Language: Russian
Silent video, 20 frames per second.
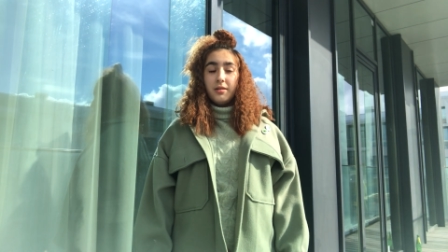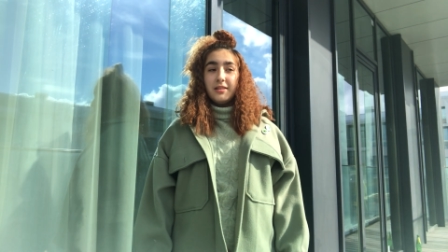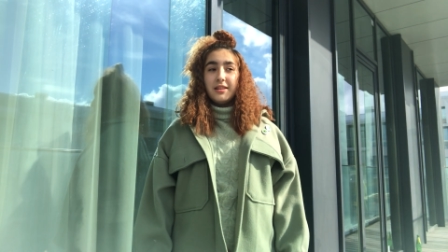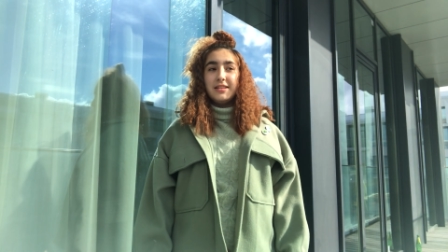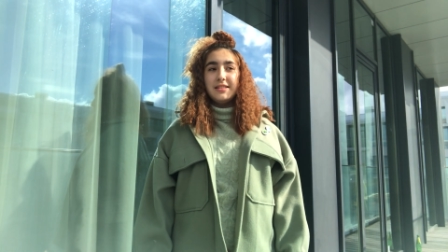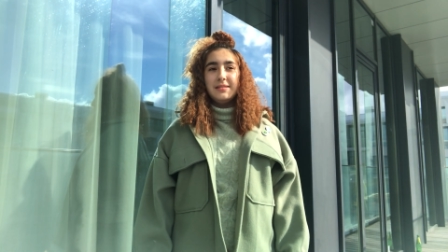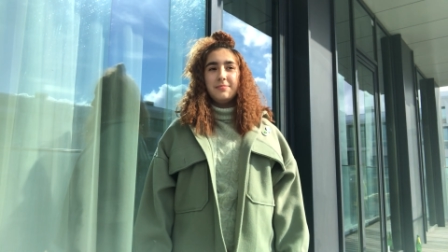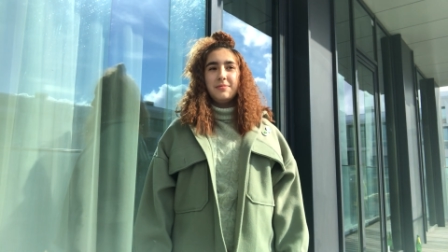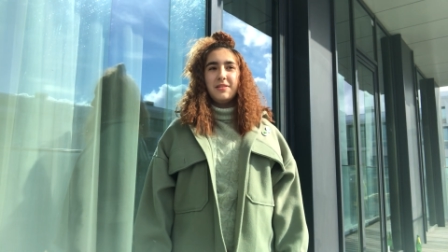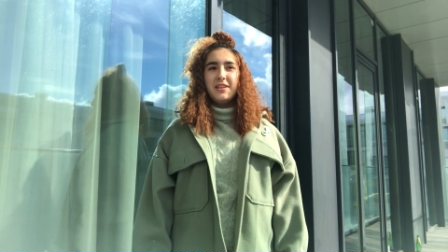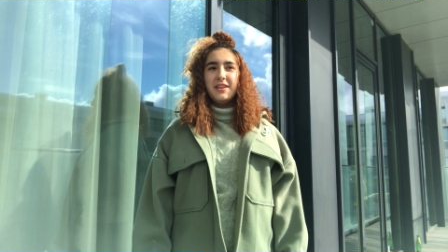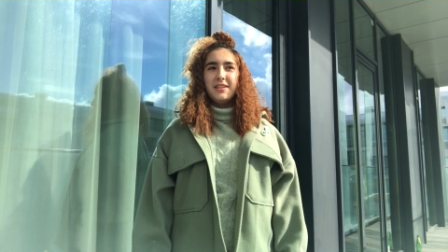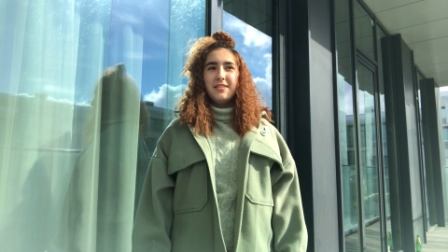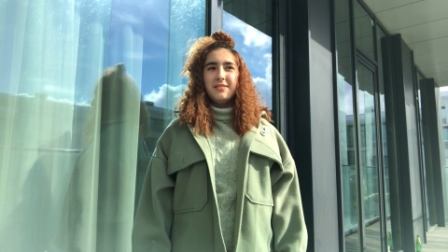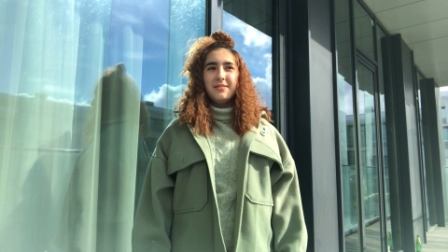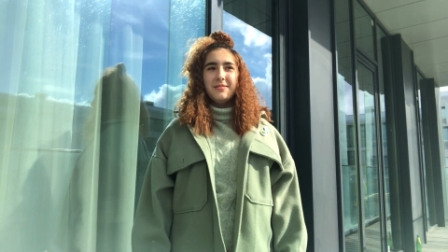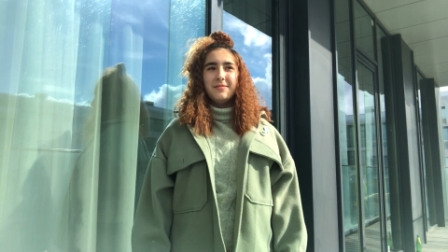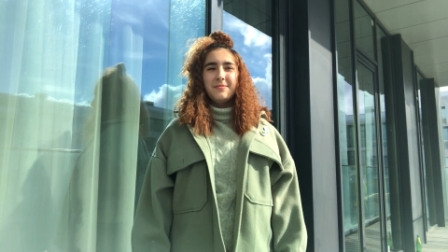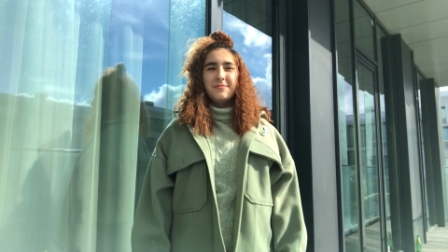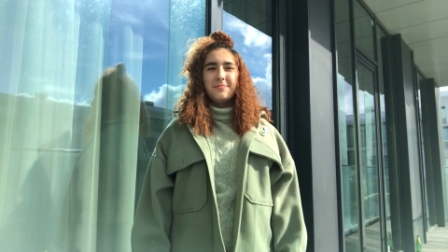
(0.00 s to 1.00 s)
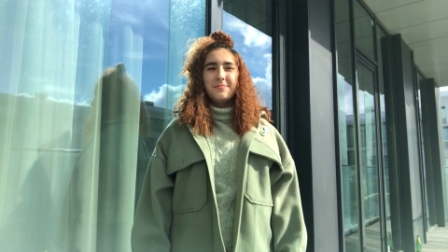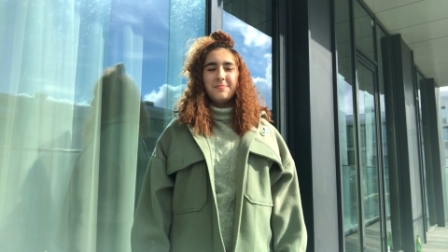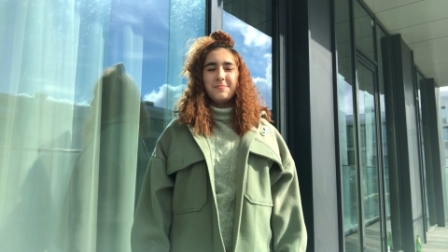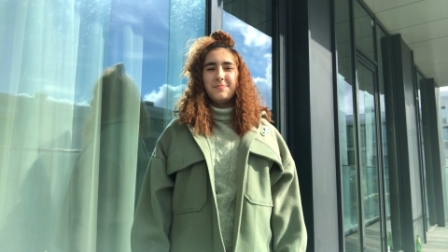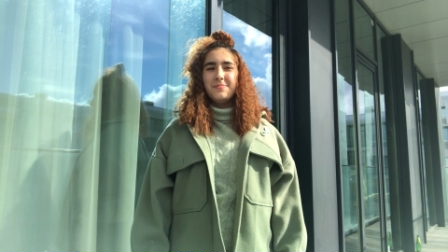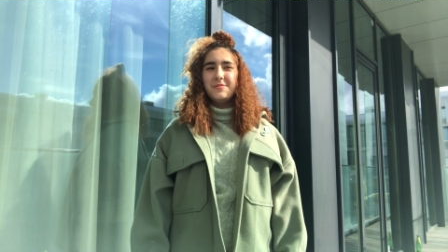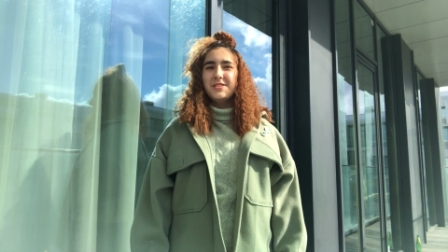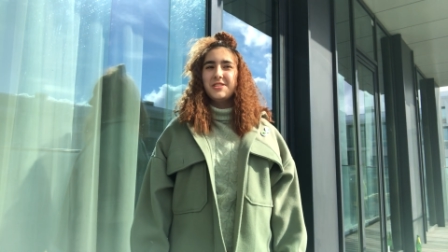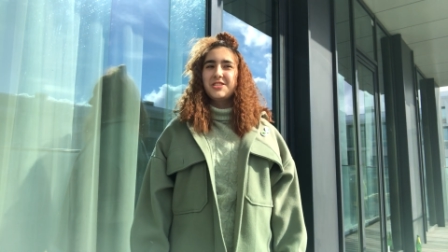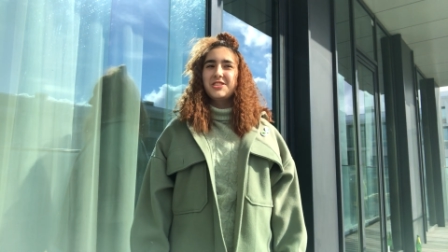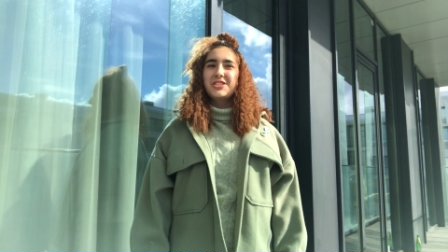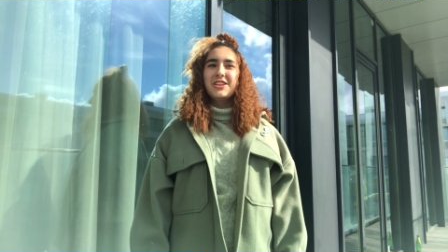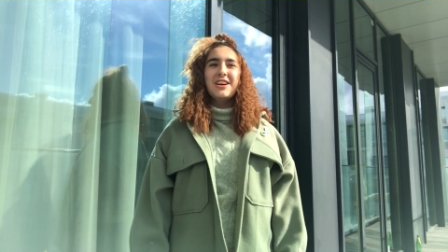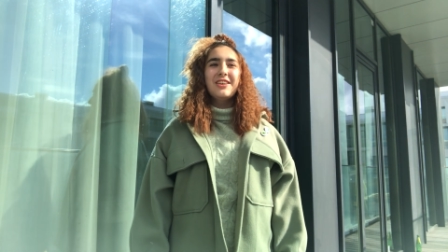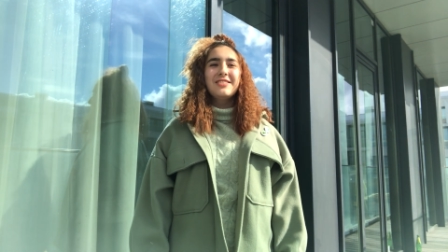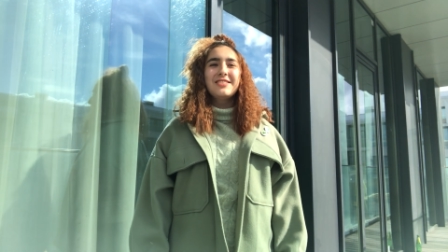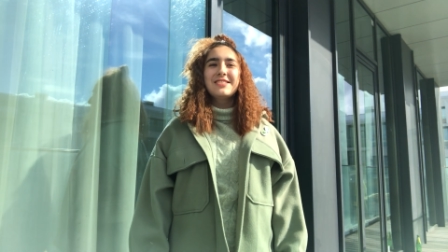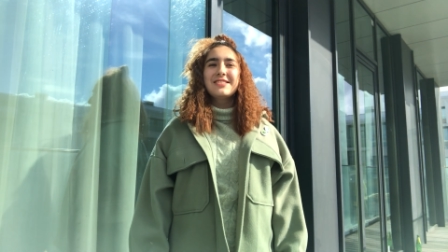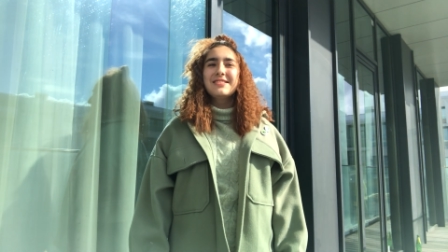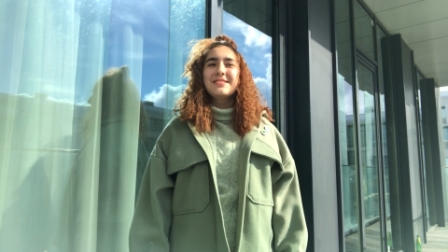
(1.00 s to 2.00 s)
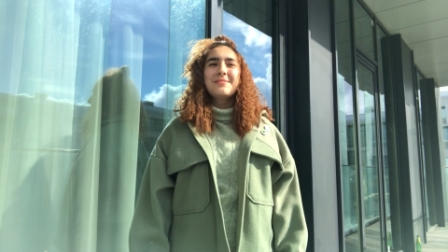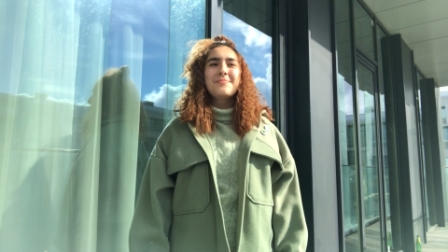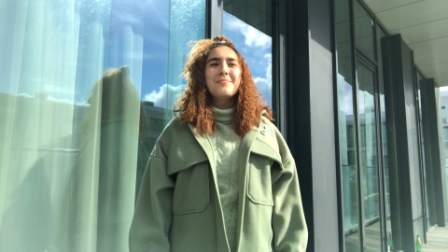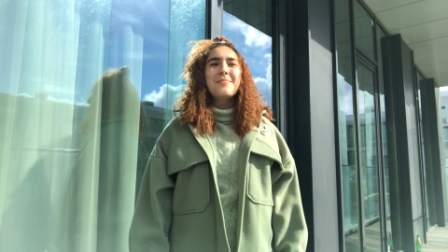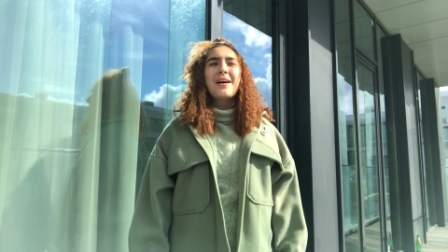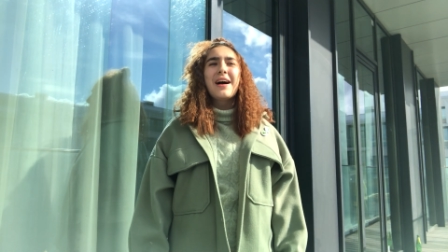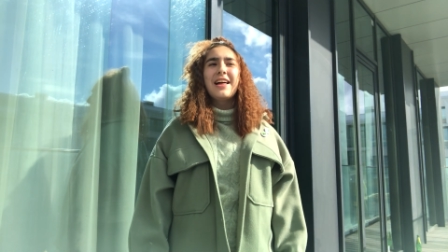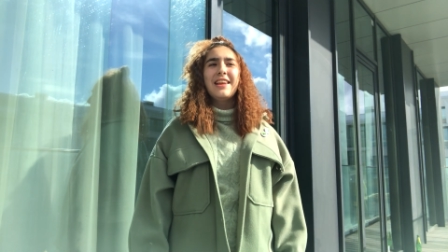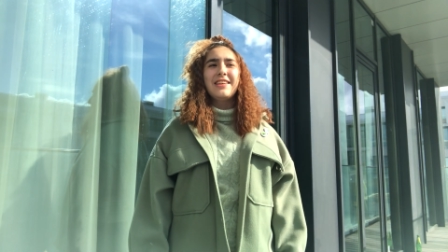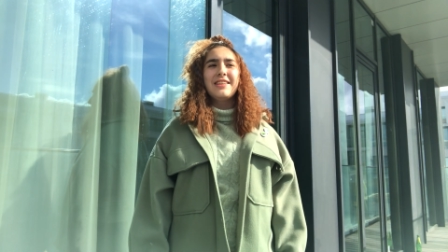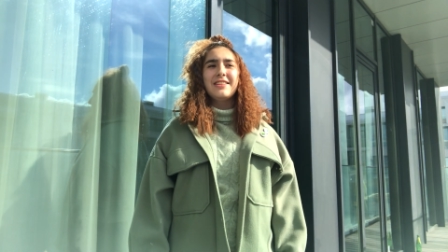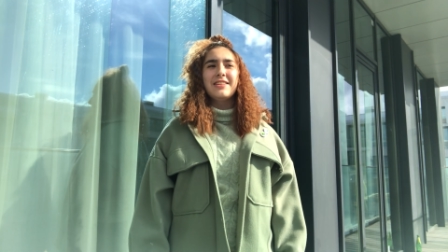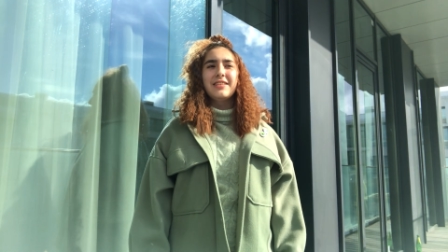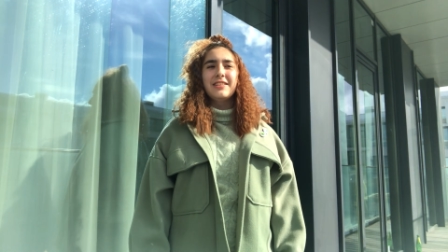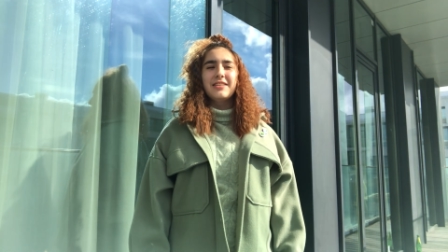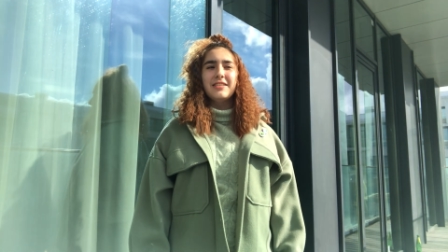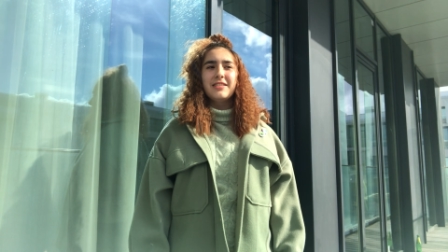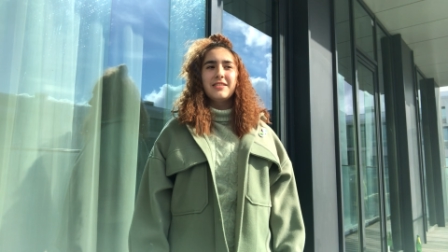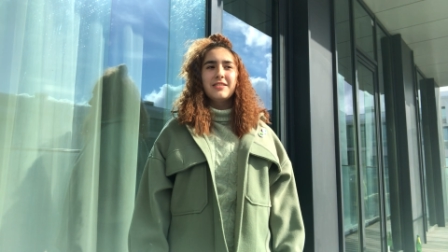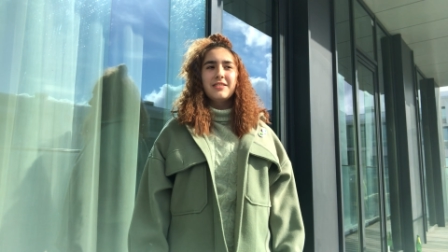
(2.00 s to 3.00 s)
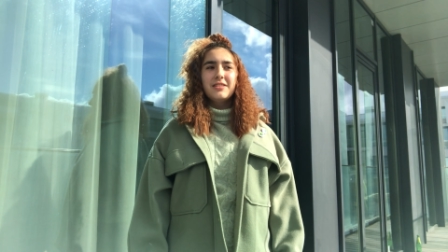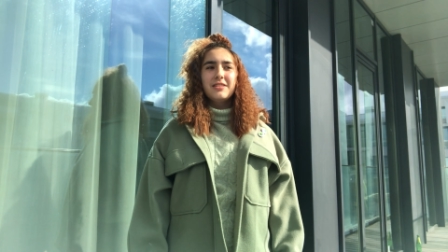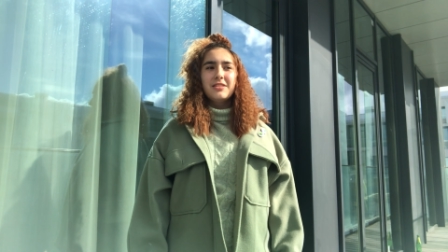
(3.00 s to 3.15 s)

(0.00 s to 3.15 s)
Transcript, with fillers: На земле, безжалостно маленькой,